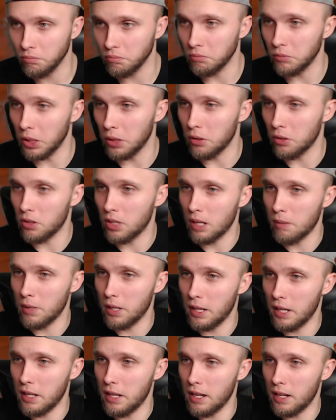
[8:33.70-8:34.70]
Nie dojrzamy
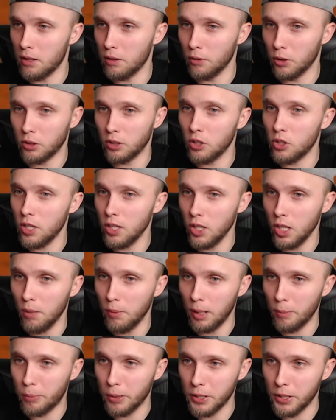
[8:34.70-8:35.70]
genialną wioskę. Dzień
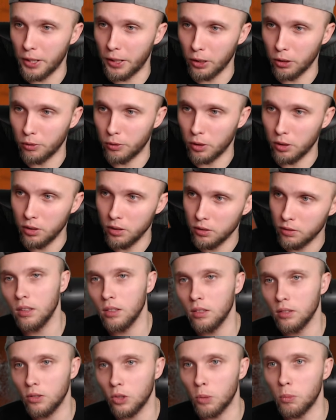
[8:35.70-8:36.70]
dobry, pani krowo.
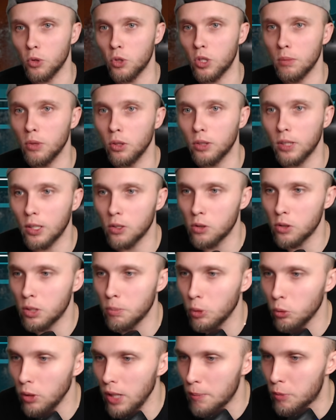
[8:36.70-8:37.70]
To możemy od razu
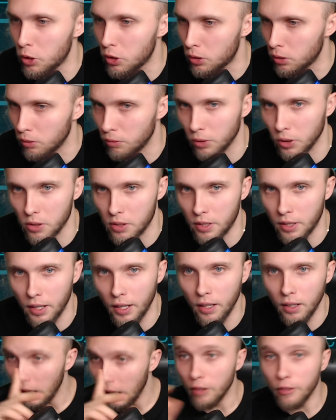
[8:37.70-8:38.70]
sobie ulepszyć tą
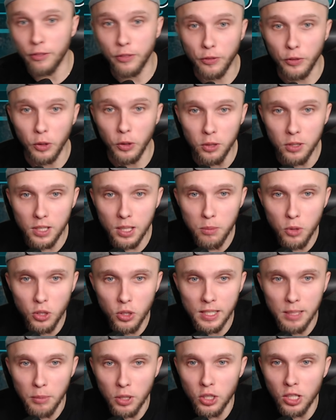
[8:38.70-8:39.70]
wioskę. W wiosce
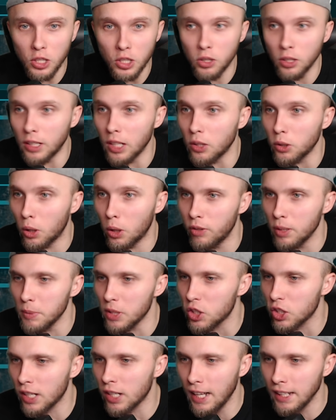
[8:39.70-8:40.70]
może zamieszkać dodatkowy
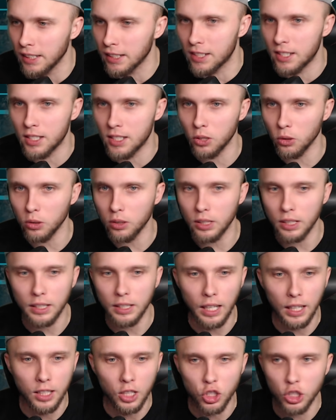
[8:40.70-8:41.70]
mieszkaniec. Co ty
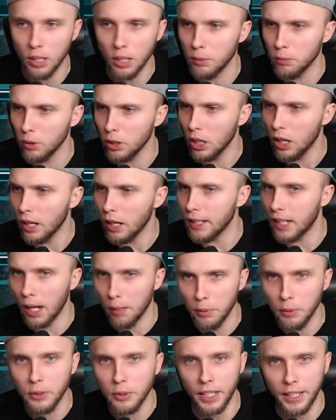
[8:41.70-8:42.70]
gadasz? Ja bym... Ja
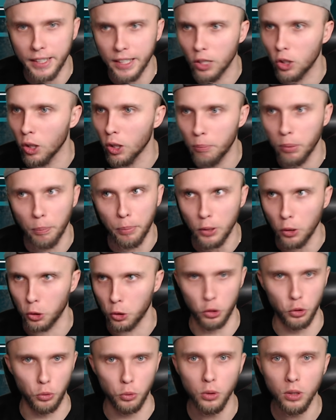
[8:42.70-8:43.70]
bym takiego
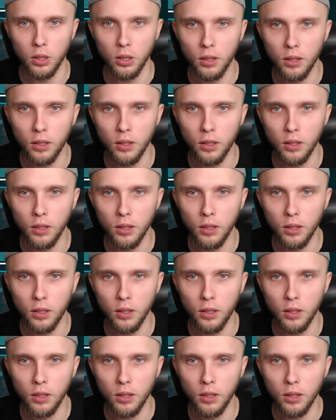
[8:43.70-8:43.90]
poprosił.